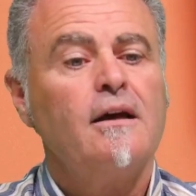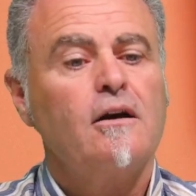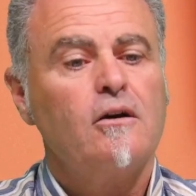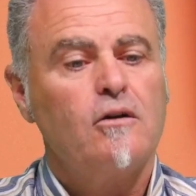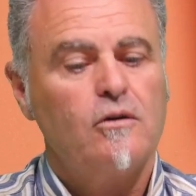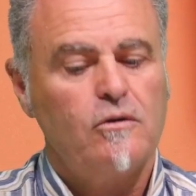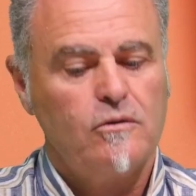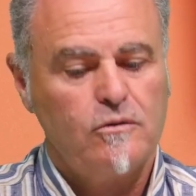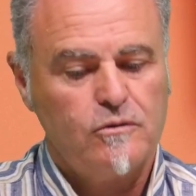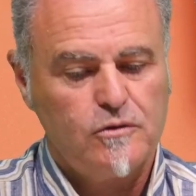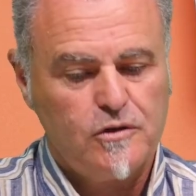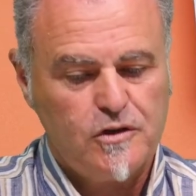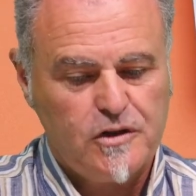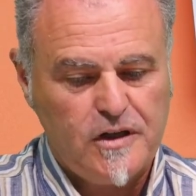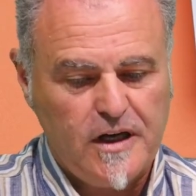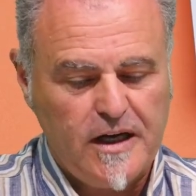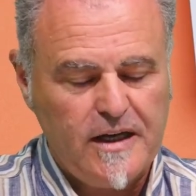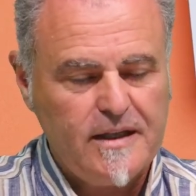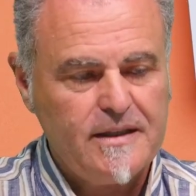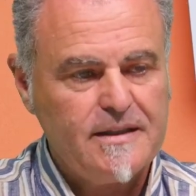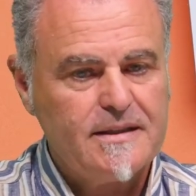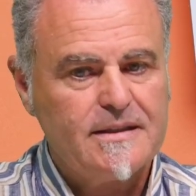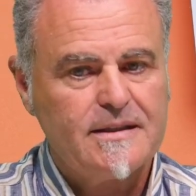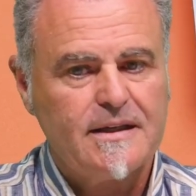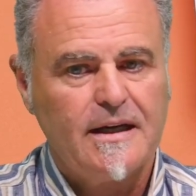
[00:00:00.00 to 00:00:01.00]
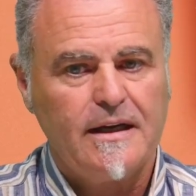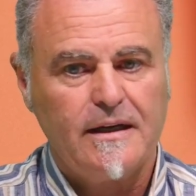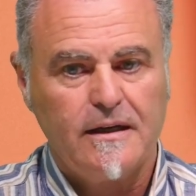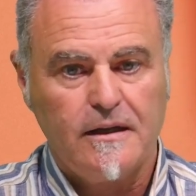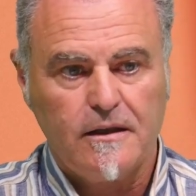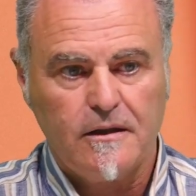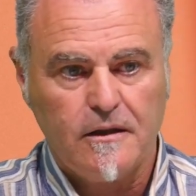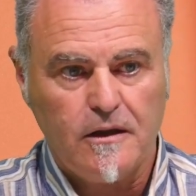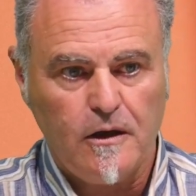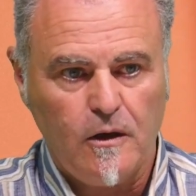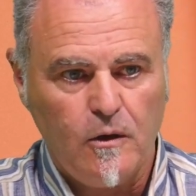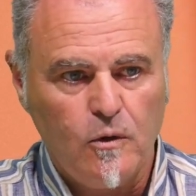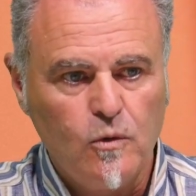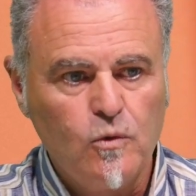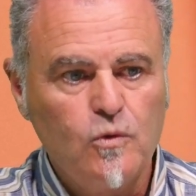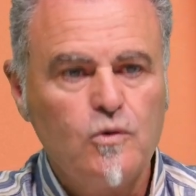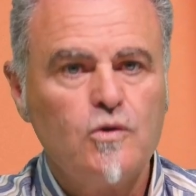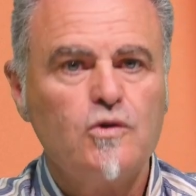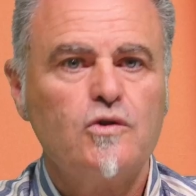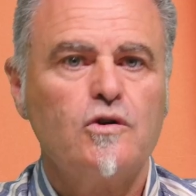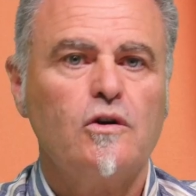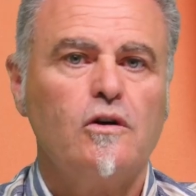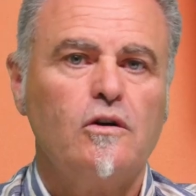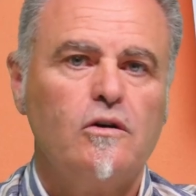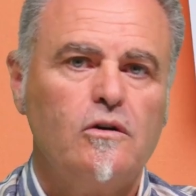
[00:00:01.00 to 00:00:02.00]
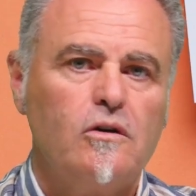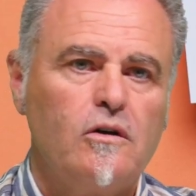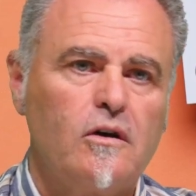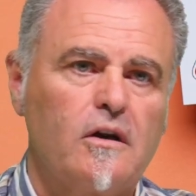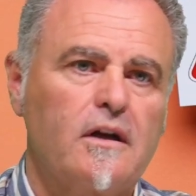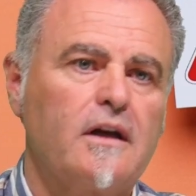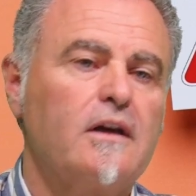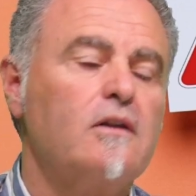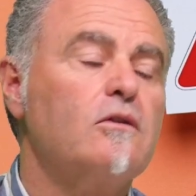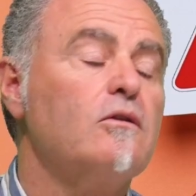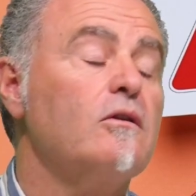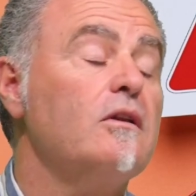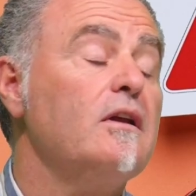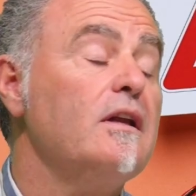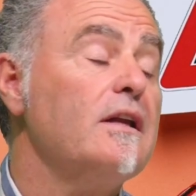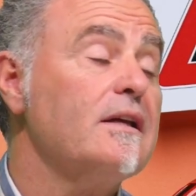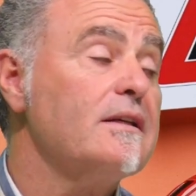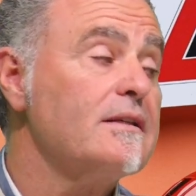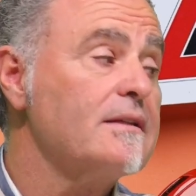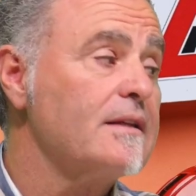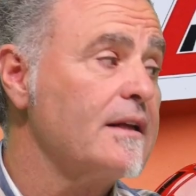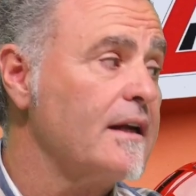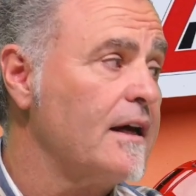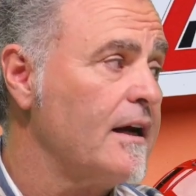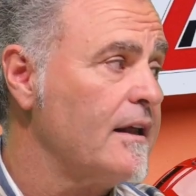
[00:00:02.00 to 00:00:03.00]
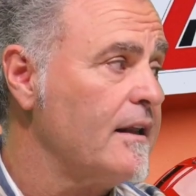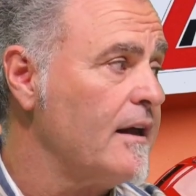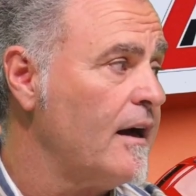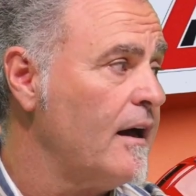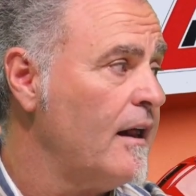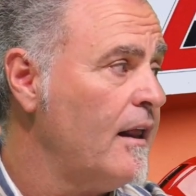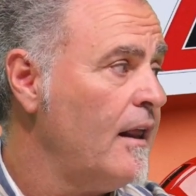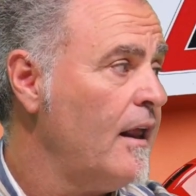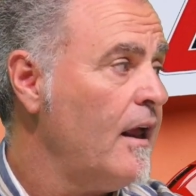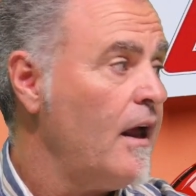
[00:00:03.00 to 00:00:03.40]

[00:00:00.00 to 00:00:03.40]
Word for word: Conoscenza dell'uso corretto della strada.